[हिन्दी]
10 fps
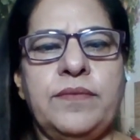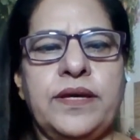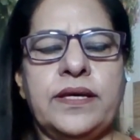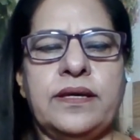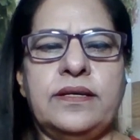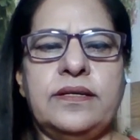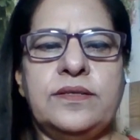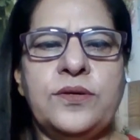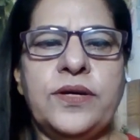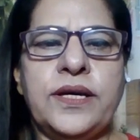में
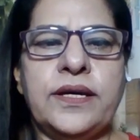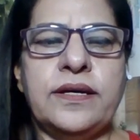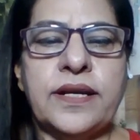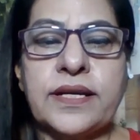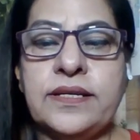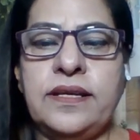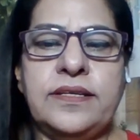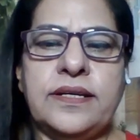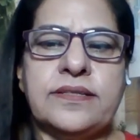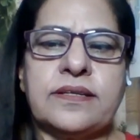जो है रखी
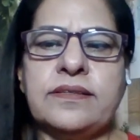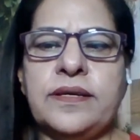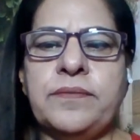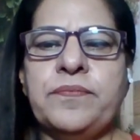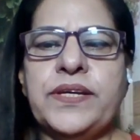नहीं जा सकती